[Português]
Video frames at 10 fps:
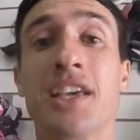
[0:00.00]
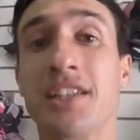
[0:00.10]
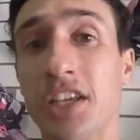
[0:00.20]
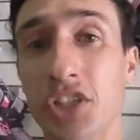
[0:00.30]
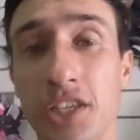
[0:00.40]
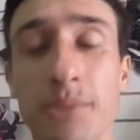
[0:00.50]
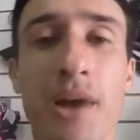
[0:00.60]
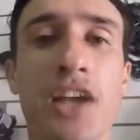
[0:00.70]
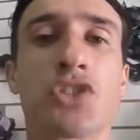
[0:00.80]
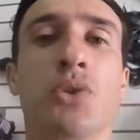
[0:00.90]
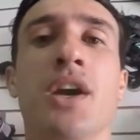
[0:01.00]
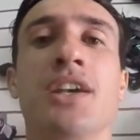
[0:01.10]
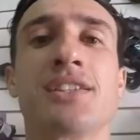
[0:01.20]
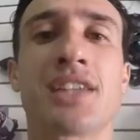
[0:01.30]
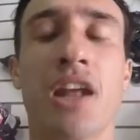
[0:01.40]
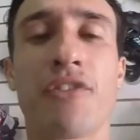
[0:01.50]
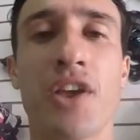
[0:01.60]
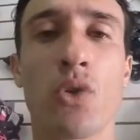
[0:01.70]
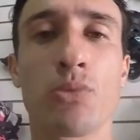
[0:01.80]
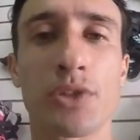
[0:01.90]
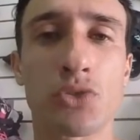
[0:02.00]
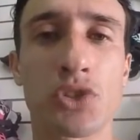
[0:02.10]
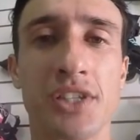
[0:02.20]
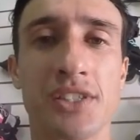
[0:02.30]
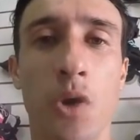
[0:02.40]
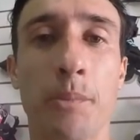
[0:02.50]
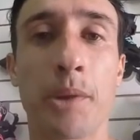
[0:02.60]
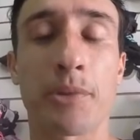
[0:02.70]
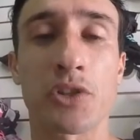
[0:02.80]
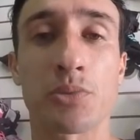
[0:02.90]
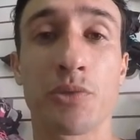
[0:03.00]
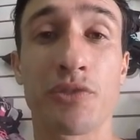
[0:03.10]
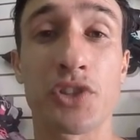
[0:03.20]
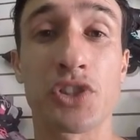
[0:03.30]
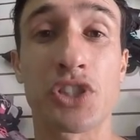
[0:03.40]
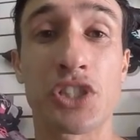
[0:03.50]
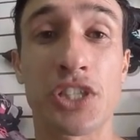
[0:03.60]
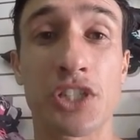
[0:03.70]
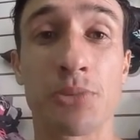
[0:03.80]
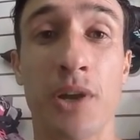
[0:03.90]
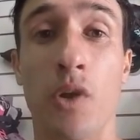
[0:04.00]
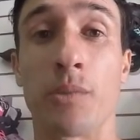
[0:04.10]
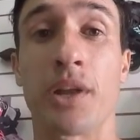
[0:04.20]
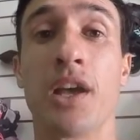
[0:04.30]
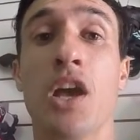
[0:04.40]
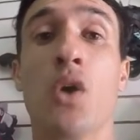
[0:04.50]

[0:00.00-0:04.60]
E deixa aqui embaixo, escreve aí alguma sugestão para próximo vídeo de dica de manobra.